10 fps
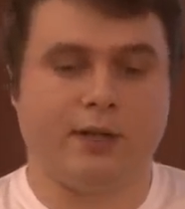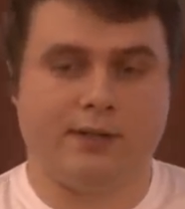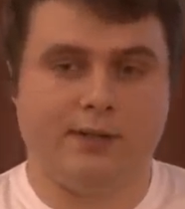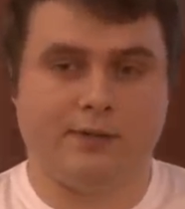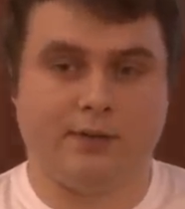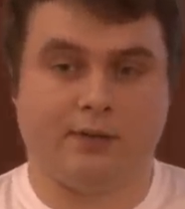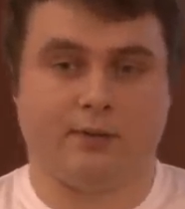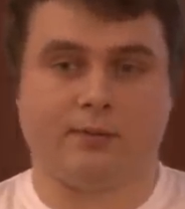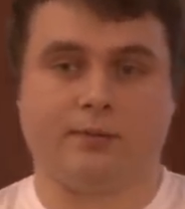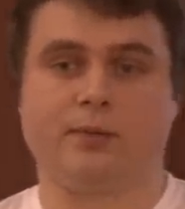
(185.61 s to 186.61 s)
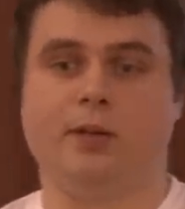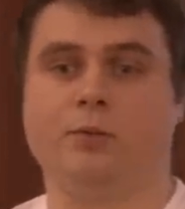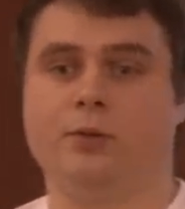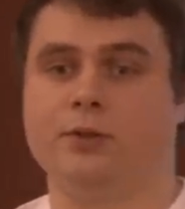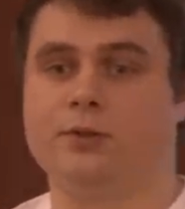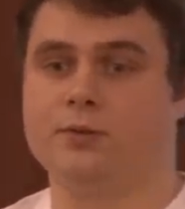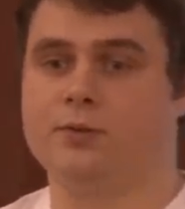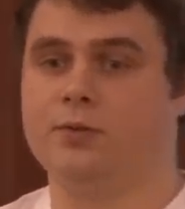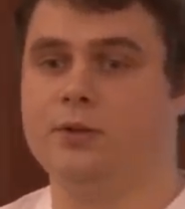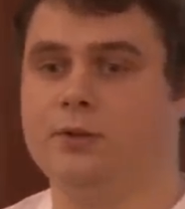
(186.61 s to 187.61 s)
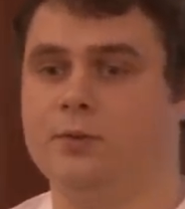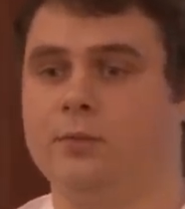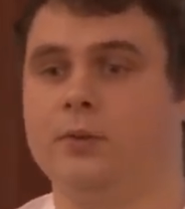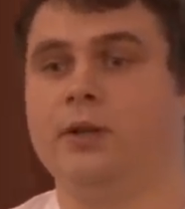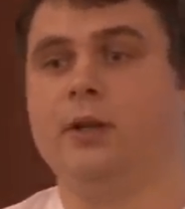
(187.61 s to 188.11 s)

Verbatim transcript: активно работает с устройством —